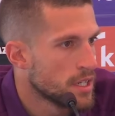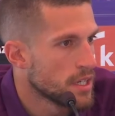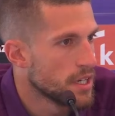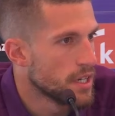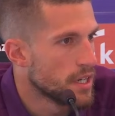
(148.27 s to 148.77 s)

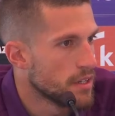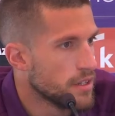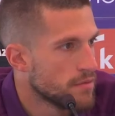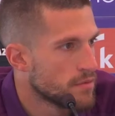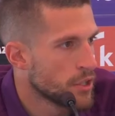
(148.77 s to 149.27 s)
E
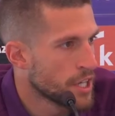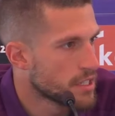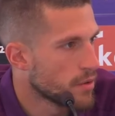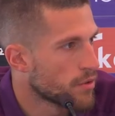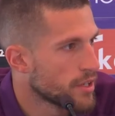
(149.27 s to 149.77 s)
noi che
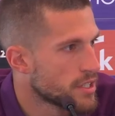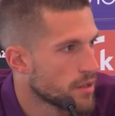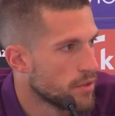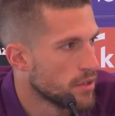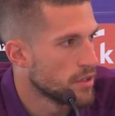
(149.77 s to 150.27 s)
siamo qui
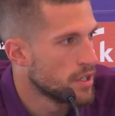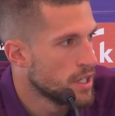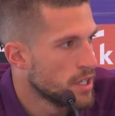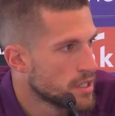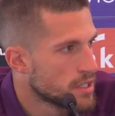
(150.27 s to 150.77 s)
stiamo,
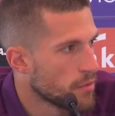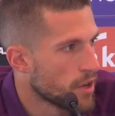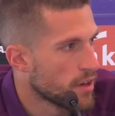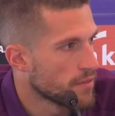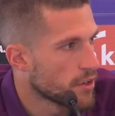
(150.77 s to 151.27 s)
stiamo,
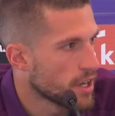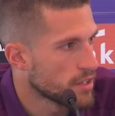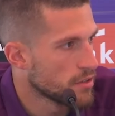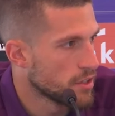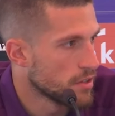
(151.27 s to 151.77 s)

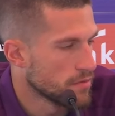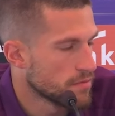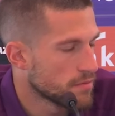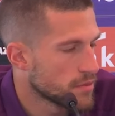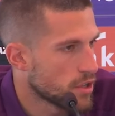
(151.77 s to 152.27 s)
lavorando, io
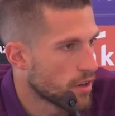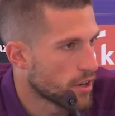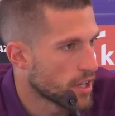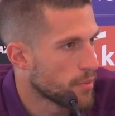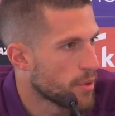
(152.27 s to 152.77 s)
sto
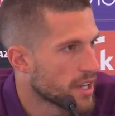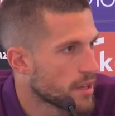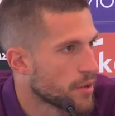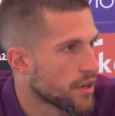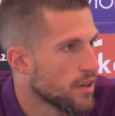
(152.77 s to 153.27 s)
lavorando a parte
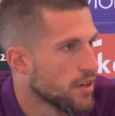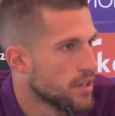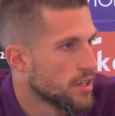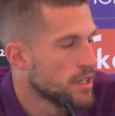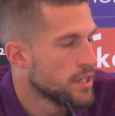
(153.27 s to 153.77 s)
però
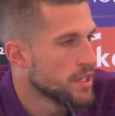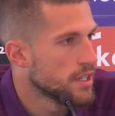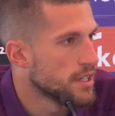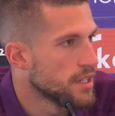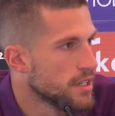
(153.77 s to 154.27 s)

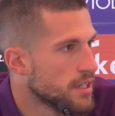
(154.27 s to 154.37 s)
eh,